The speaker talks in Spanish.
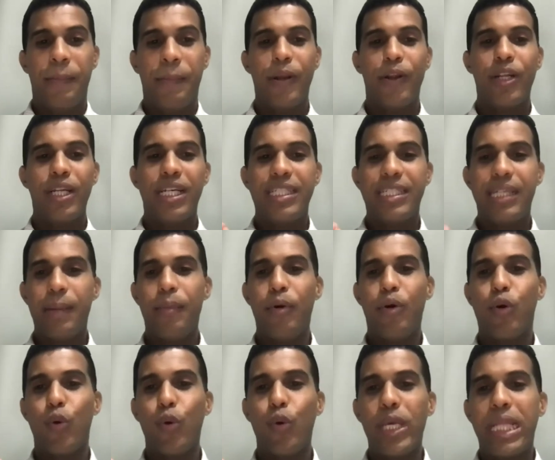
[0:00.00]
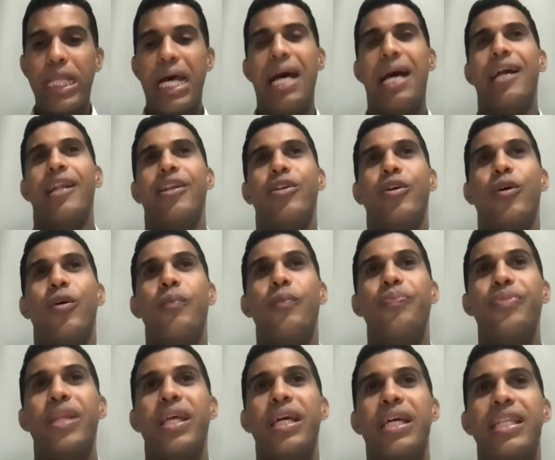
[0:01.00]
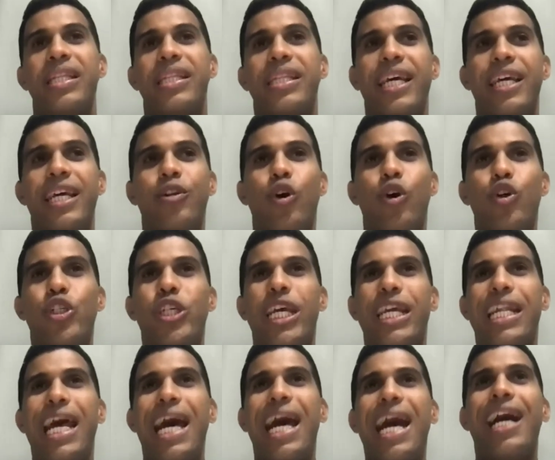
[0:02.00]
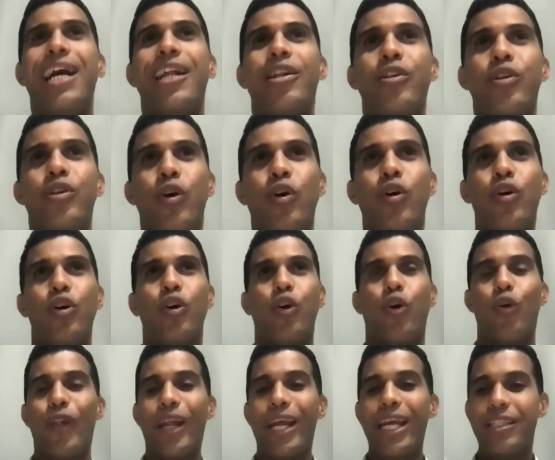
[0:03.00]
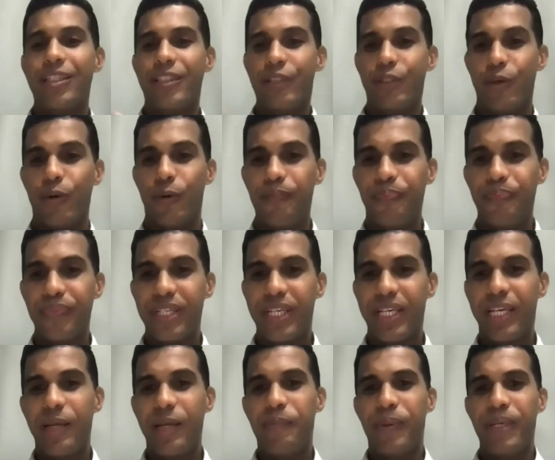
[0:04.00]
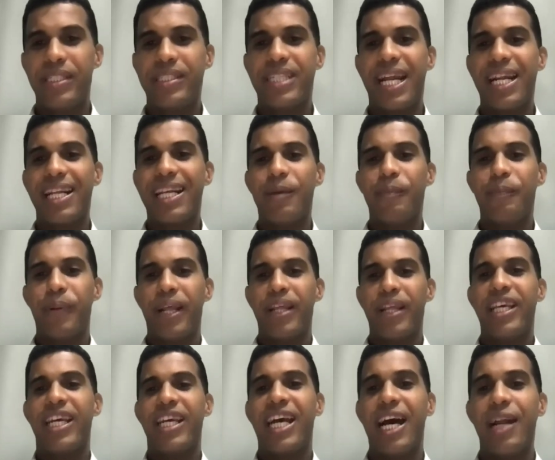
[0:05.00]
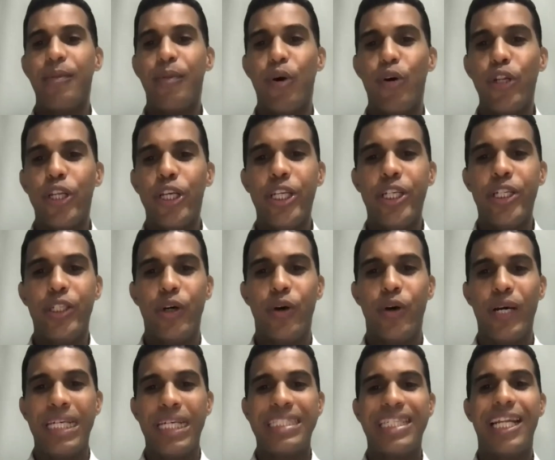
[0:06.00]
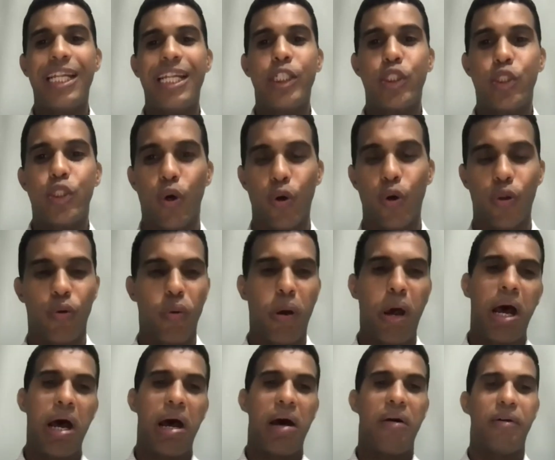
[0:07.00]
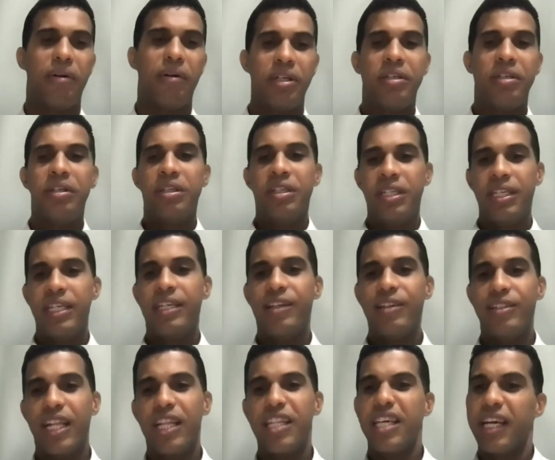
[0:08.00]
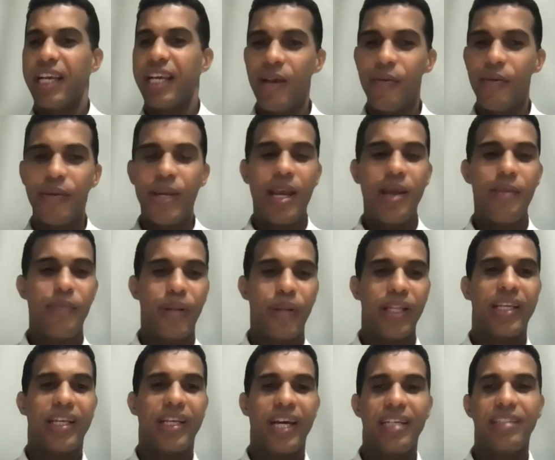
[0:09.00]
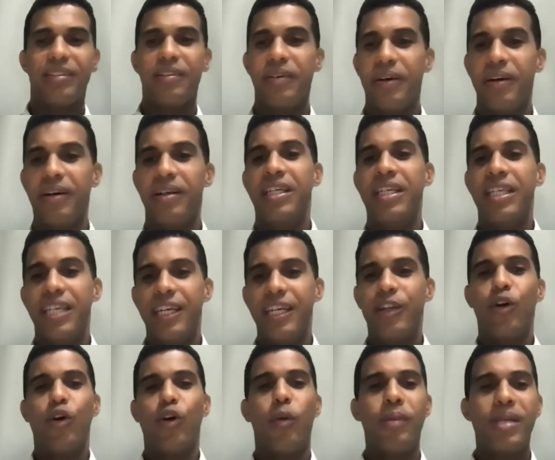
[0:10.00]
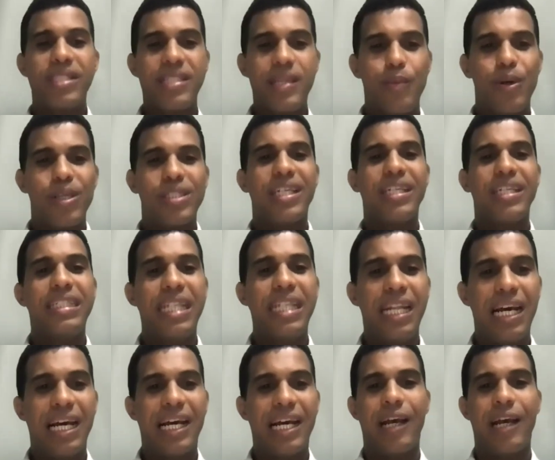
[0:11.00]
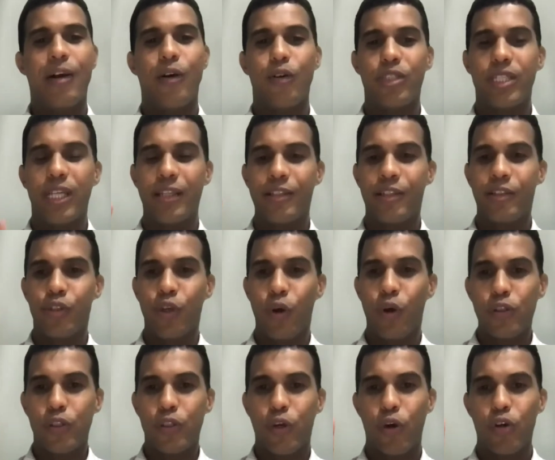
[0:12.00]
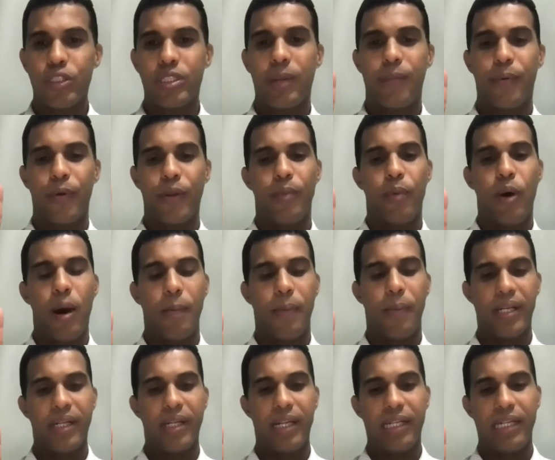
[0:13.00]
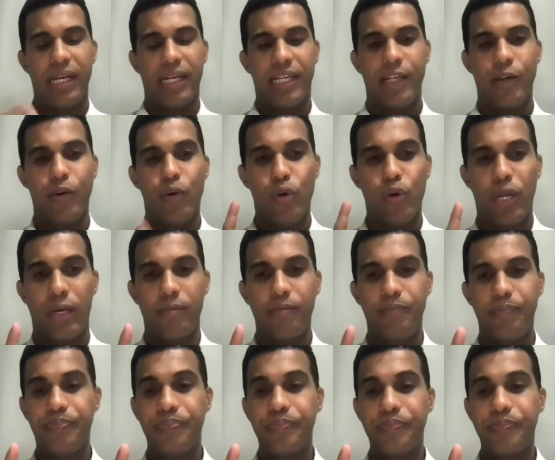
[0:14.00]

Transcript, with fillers: pero necesitamos cuidarnos de no llenarnos con esto y pensar que predicar bonito es el todo. ¡Wow! Y que usted le diga, qué bien predicar. Ah, y nos comencemos a sentir la gran cosa. Dos cosas podemos aprender de aquí. Una,